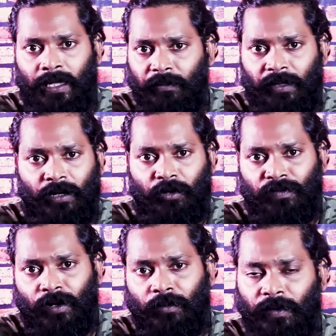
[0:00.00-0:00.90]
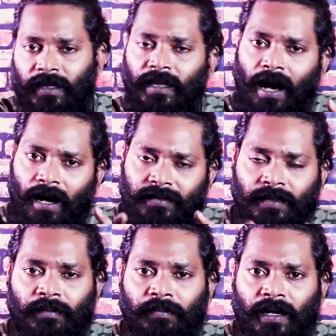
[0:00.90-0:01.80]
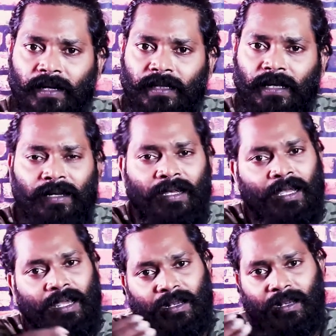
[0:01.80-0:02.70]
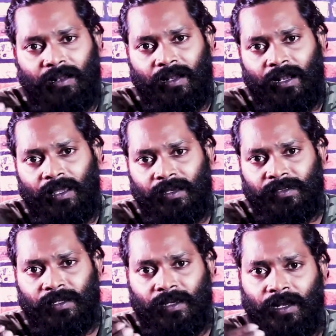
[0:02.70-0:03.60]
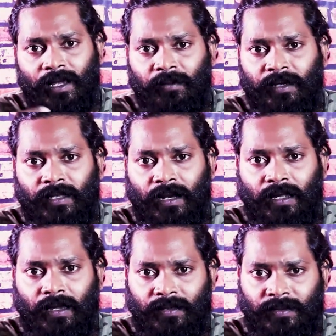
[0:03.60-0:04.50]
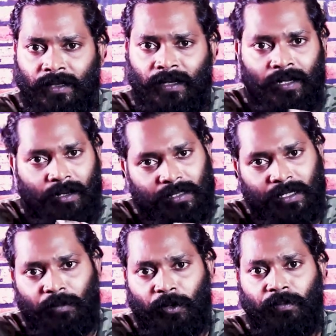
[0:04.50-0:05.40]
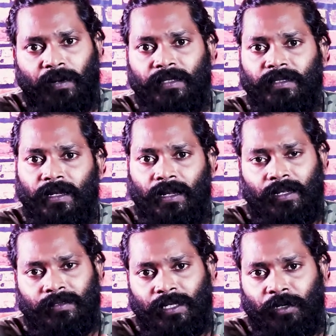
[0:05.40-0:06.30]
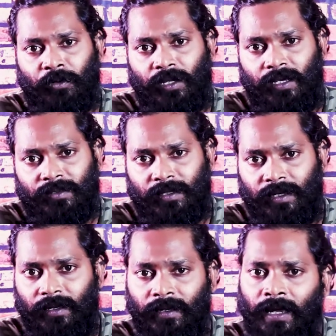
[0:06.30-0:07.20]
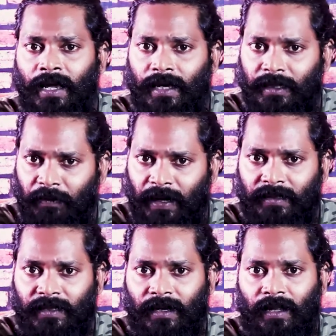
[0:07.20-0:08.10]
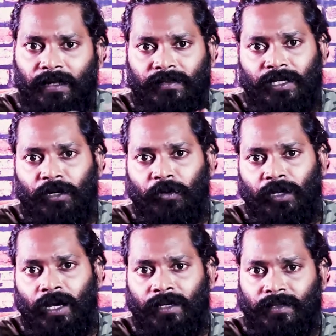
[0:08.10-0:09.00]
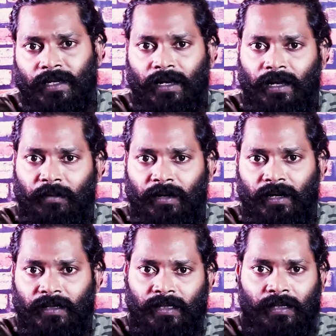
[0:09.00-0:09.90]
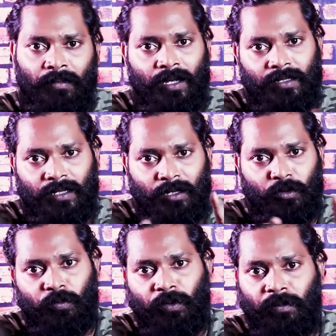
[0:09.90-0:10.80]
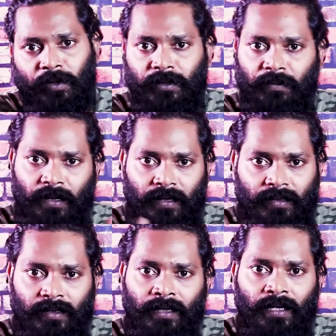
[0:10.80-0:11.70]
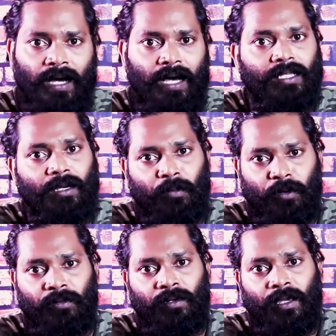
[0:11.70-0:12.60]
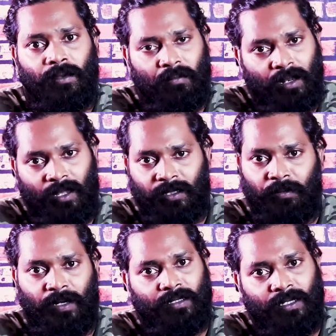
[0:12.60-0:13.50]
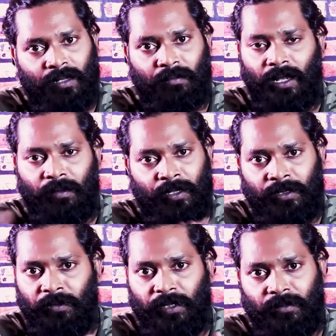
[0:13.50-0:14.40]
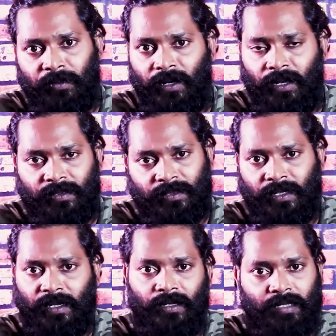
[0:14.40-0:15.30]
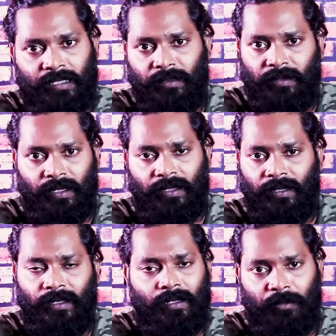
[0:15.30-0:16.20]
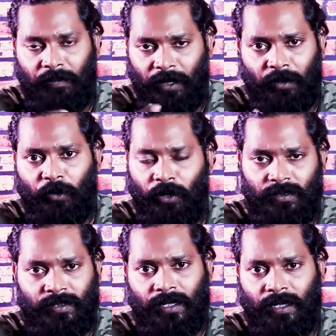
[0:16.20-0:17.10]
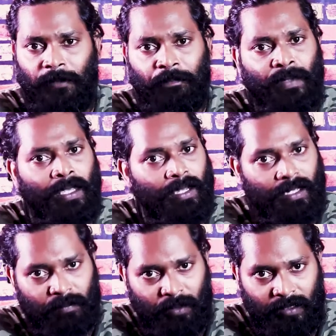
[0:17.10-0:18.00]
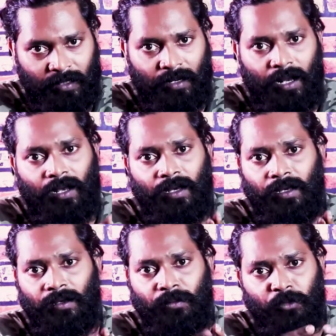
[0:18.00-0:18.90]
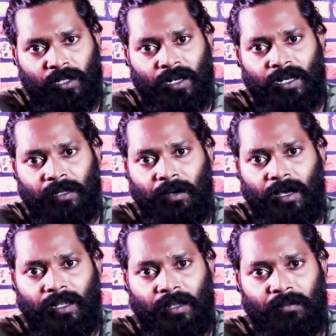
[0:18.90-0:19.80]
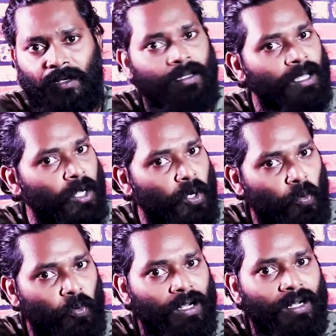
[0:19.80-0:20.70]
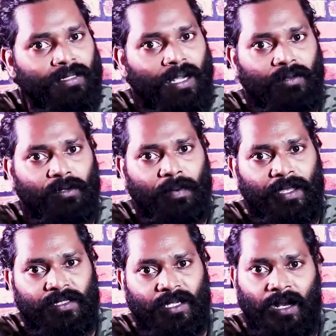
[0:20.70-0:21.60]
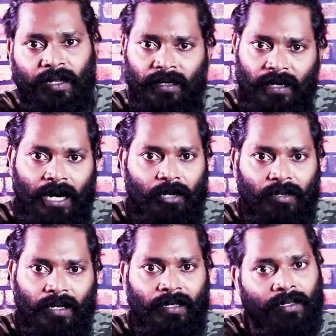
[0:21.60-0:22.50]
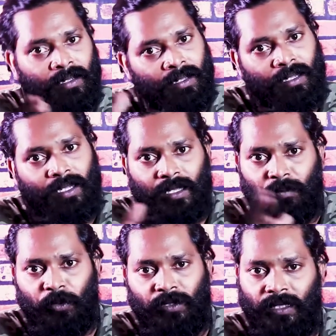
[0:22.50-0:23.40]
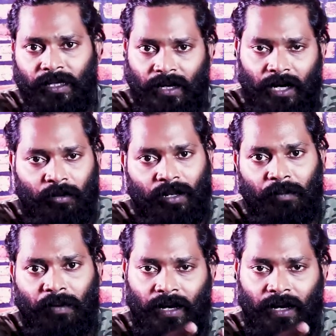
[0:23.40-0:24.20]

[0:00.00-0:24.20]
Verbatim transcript: இப்படி தான் ஒரு ஃபாலோ அப் இருக்குது இந்த ஆசனம் பண்ணுறதுல நின்ற நிலை ஆசனங்கள் அமர்ந்த நிலை ஆசனங்கள் அதுக்கப்புறம் படுத்த நிலையில் செய்யக்கூடிய ஆசனங்கள் அந்த படுத்த நிலையில் செய்யக்கூடிய ஆசனங்கள் அப்படின்னு எடுத்துக்கிட்டோம்னா அதில் குப்புறப்படுத்து பண்ணுறது அதுக்கப்புறம் மல்லாந்து படுத்து இல்லை மேலே பார்த்து படுத்து பண்ணுற ஆசனங்கள் இந்த வகையில் தான் நம்ம பண்ண போகிறோம் ஆசனங்களை இப்போ அதன் முதல் கட்டமாக நம்ம உடல் தளர்வு பயிற்சிக்கான காணொலிகளை இப்போ இந்த காணொலியில்